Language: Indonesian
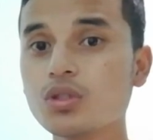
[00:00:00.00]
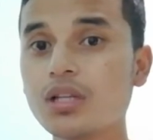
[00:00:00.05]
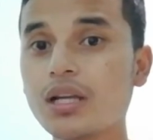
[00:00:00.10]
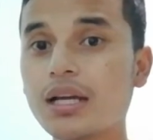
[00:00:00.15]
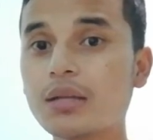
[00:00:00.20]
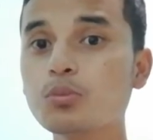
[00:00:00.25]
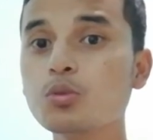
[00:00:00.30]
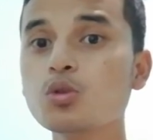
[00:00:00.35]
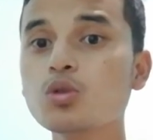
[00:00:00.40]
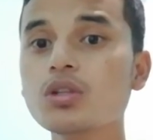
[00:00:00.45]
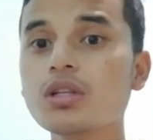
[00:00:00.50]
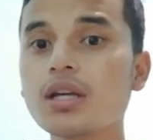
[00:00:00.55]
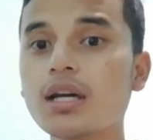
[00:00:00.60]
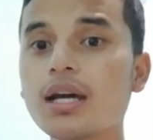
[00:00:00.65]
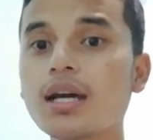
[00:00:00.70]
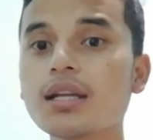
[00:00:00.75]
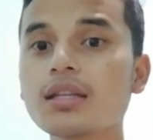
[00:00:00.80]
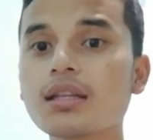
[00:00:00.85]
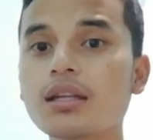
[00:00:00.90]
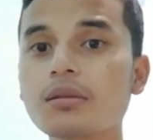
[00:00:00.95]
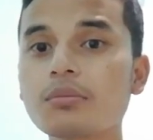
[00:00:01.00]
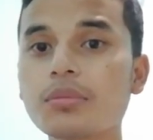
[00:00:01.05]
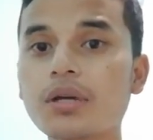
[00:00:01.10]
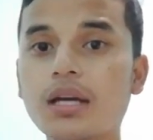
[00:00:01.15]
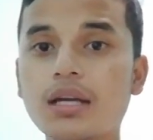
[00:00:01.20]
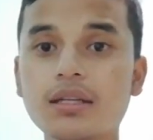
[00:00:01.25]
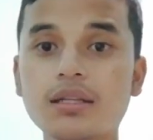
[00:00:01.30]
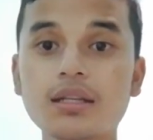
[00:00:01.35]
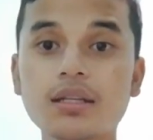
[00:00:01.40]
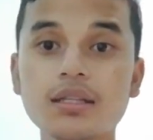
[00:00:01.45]
dengan mudah tanpa
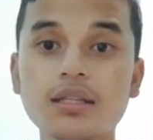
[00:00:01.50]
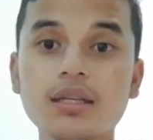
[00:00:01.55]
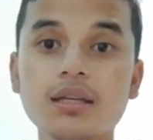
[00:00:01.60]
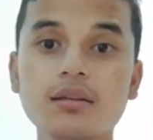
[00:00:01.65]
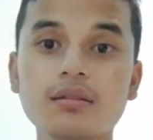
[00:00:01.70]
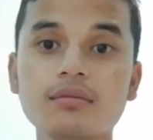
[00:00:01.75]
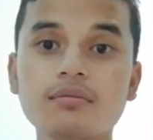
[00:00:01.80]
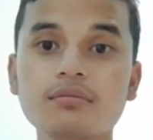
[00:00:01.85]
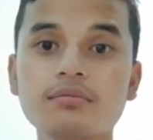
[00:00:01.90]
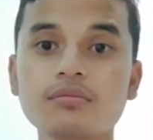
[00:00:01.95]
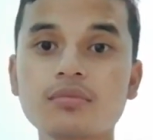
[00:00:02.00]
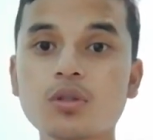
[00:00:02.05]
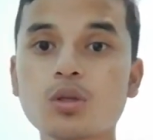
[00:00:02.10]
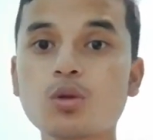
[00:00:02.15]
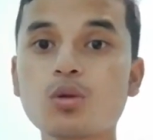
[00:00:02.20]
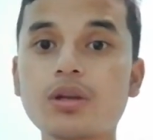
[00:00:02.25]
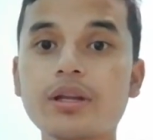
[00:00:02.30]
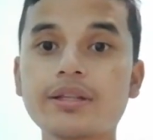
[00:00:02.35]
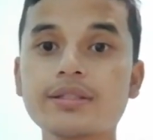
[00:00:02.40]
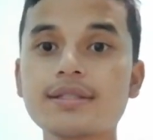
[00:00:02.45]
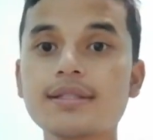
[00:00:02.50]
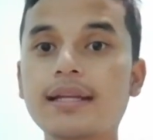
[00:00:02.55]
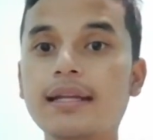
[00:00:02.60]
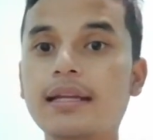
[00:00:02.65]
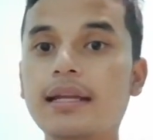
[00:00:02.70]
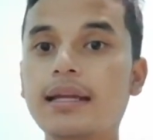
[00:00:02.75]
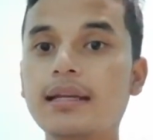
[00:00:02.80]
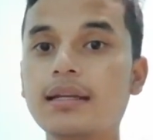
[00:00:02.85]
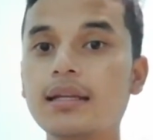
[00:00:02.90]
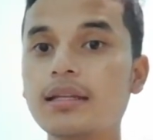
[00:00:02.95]
adanya koreksi
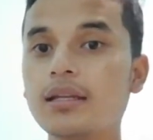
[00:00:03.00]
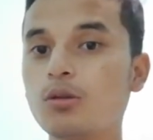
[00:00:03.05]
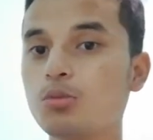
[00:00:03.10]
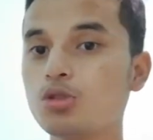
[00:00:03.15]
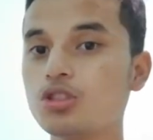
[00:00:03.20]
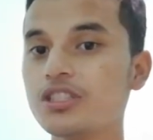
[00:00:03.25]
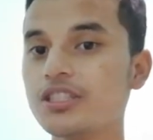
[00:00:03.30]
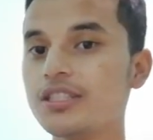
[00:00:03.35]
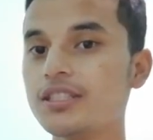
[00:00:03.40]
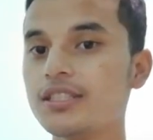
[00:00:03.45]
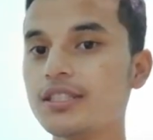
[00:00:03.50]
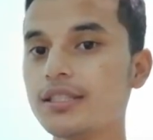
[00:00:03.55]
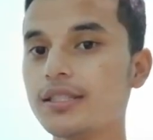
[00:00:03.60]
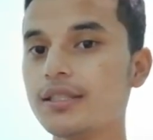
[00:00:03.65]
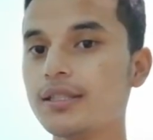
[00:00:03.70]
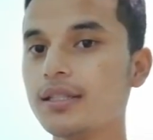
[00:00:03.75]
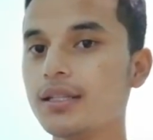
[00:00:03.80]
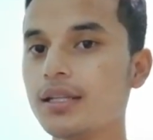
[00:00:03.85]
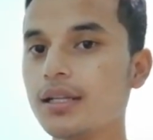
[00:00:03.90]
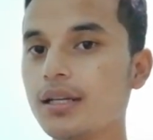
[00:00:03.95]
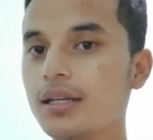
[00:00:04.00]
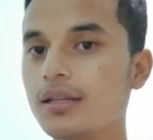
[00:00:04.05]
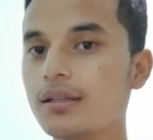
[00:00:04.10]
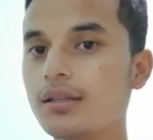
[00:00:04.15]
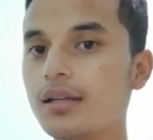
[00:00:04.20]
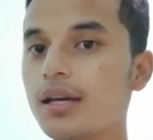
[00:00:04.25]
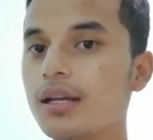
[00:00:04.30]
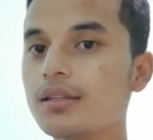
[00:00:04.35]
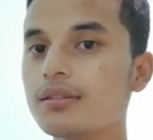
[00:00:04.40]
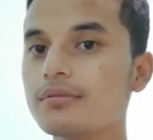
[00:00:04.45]
dari adanya oposisi
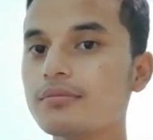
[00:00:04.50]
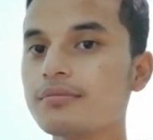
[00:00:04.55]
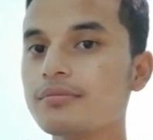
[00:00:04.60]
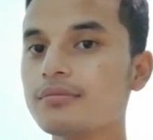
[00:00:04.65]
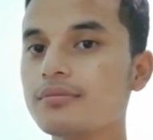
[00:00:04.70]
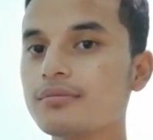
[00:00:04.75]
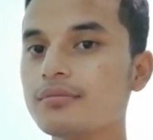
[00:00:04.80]
dan